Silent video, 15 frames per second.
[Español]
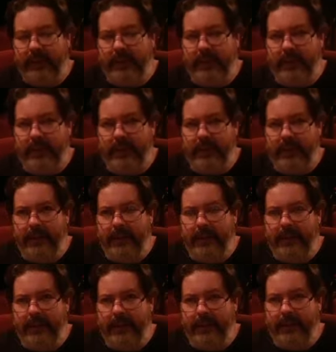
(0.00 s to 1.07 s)
es
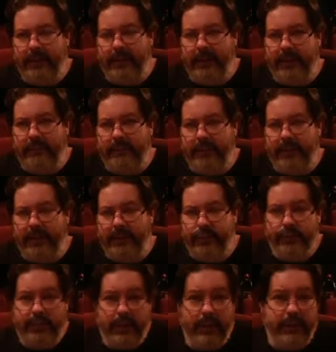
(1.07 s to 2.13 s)

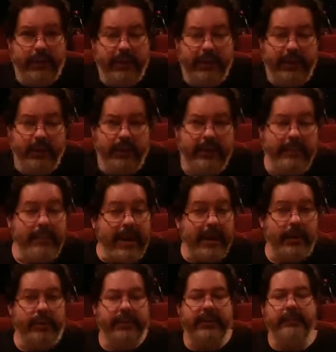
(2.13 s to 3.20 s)
un ciclo de, de orden más
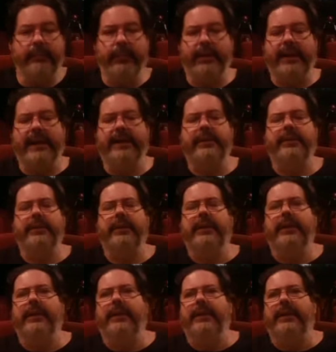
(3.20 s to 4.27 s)
contemporáneo.
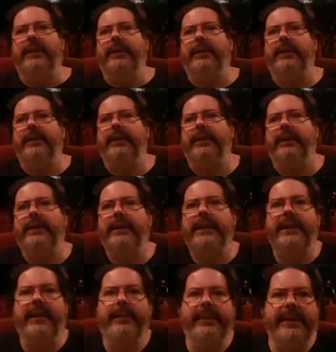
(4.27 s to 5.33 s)
y en
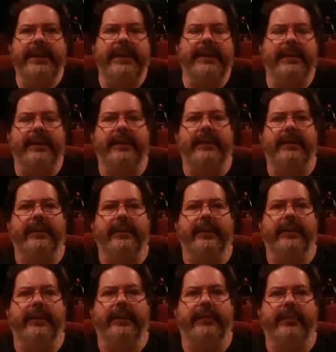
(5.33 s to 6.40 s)
abril
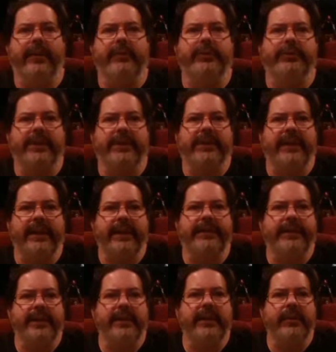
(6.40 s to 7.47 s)
eh, vamos a tener
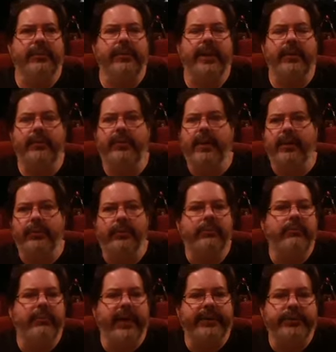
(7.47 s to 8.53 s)
sin ninguna duda
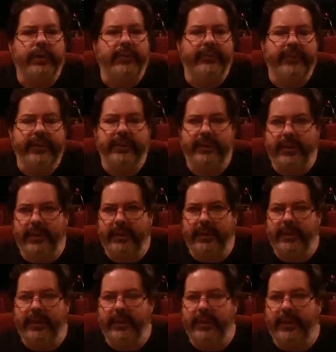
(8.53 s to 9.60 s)
un Basofi.
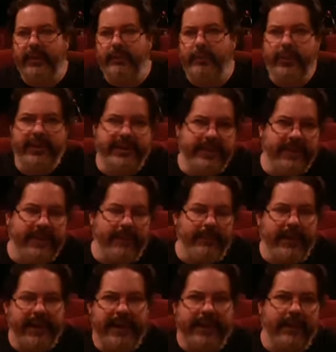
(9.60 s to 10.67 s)
Eh, puede ser que
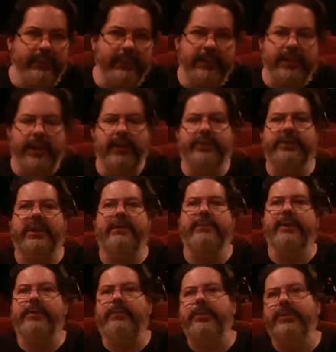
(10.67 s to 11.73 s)
aparezca alguna otra cosa en el
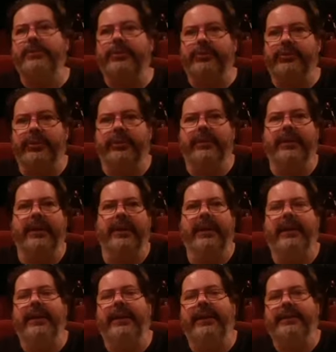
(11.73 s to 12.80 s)
medio, pero son,
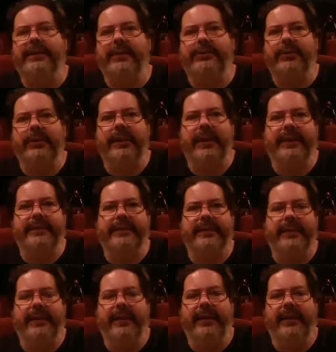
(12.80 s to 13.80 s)
esas son las,